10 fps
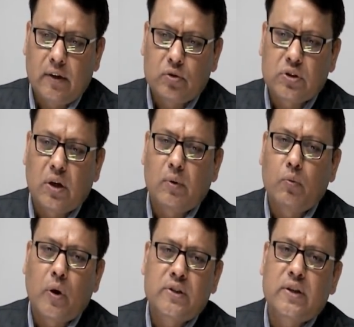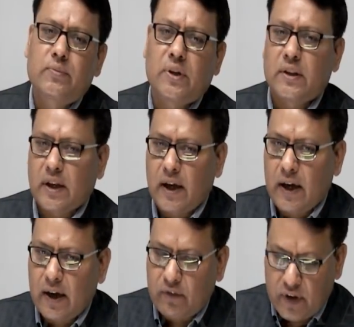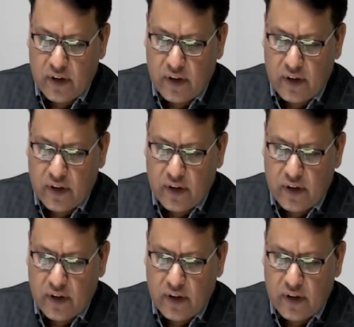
उसके ऊपर व्हाट्सएप चलता है वी